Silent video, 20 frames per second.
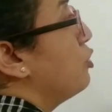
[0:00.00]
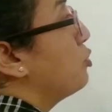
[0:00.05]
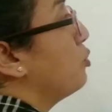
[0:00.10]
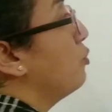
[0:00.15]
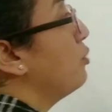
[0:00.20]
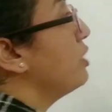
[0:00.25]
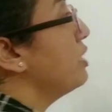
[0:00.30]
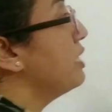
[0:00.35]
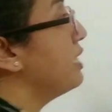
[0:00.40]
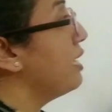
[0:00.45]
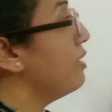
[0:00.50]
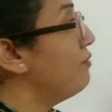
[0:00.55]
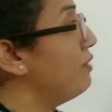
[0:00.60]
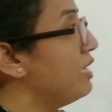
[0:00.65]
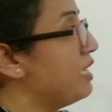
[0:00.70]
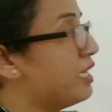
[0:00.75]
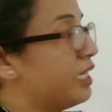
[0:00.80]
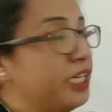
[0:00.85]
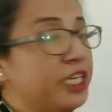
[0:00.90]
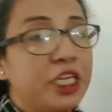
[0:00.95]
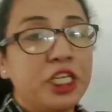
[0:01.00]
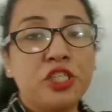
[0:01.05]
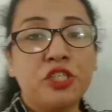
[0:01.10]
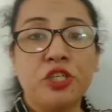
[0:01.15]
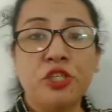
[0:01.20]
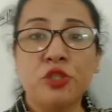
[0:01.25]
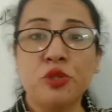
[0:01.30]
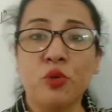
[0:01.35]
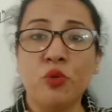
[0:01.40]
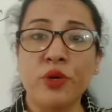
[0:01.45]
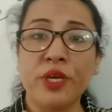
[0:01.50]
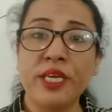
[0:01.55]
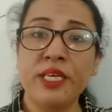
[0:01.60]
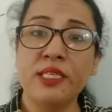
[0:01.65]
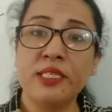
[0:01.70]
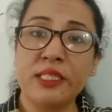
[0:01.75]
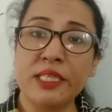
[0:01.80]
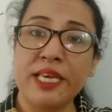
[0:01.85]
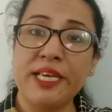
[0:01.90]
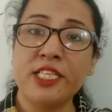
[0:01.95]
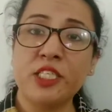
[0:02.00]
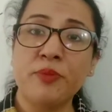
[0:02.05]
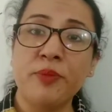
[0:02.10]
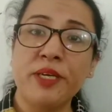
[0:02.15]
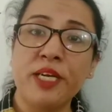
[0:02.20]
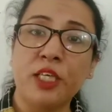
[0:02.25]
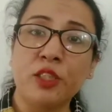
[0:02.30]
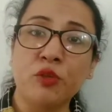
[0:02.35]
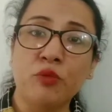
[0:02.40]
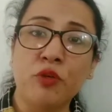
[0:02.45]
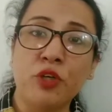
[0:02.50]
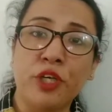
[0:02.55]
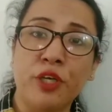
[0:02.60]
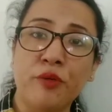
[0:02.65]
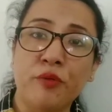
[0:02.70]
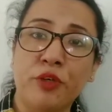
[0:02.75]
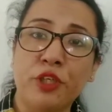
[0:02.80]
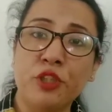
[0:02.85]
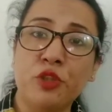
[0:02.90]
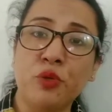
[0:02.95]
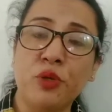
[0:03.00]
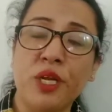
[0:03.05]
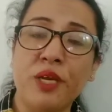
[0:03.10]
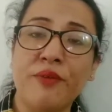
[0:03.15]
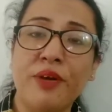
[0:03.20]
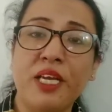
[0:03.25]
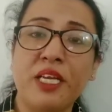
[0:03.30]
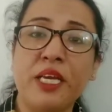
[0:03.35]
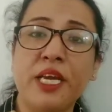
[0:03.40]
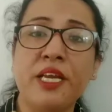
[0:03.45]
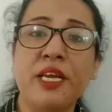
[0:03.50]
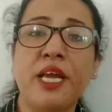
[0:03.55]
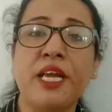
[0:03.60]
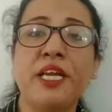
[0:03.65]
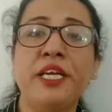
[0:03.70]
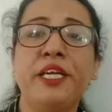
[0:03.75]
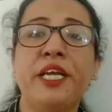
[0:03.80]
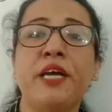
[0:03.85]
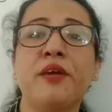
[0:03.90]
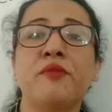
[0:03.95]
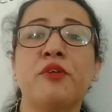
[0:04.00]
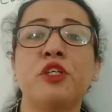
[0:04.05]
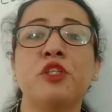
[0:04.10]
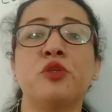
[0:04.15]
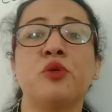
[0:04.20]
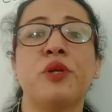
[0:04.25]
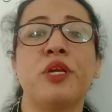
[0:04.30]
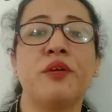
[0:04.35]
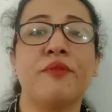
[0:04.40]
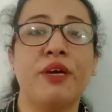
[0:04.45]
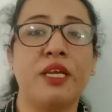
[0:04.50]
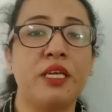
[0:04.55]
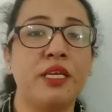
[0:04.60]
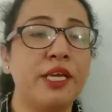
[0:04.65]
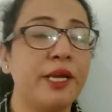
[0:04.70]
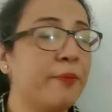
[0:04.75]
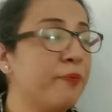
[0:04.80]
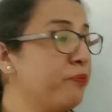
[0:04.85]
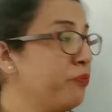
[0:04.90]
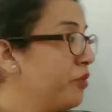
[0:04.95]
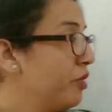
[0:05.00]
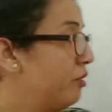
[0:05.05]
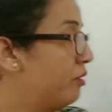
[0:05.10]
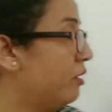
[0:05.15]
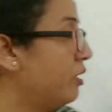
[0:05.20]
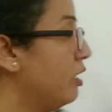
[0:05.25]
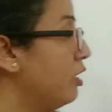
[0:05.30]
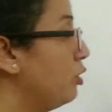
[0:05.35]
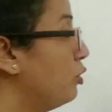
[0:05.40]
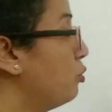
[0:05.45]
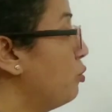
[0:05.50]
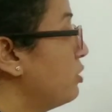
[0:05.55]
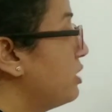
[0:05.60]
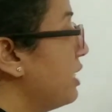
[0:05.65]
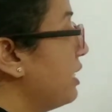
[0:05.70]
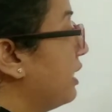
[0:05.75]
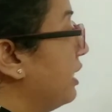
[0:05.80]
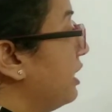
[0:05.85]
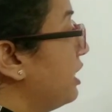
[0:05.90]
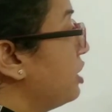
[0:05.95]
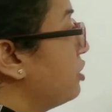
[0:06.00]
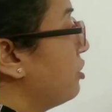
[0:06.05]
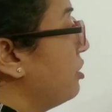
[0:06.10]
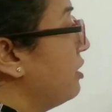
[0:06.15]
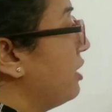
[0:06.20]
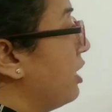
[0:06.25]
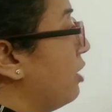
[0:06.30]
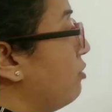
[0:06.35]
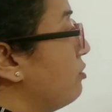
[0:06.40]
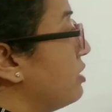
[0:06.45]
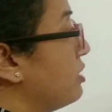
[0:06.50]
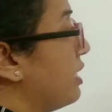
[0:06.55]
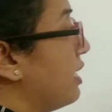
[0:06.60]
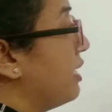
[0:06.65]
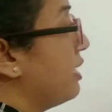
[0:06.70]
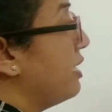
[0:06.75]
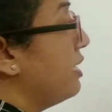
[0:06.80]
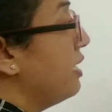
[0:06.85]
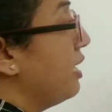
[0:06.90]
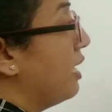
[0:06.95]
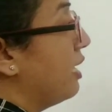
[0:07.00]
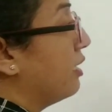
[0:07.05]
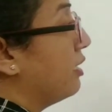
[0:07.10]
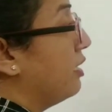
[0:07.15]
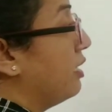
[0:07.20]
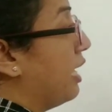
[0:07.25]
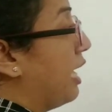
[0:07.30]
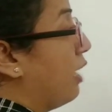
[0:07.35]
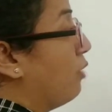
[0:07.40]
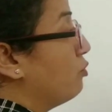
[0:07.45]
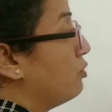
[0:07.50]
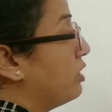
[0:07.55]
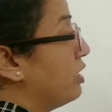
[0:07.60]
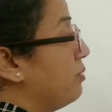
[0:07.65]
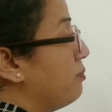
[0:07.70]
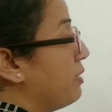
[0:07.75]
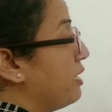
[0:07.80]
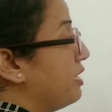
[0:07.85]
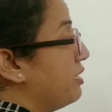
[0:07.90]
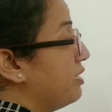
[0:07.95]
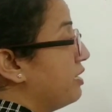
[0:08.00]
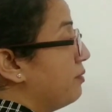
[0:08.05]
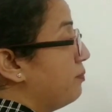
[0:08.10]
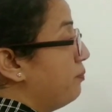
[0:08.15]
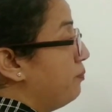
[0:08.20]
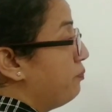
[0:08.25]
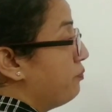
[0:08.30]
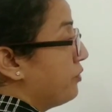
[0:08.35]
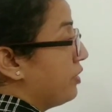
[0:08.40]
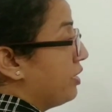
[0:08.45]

सो so, ये वाली कंडीशन जो होगी इस केस में ना तो वो कन्वर्ज होने वाली है ना ही डाइवर्ज होने वाली है दूसरी कंडीशन क्या हो जाएगी अगर आउटर मीडियम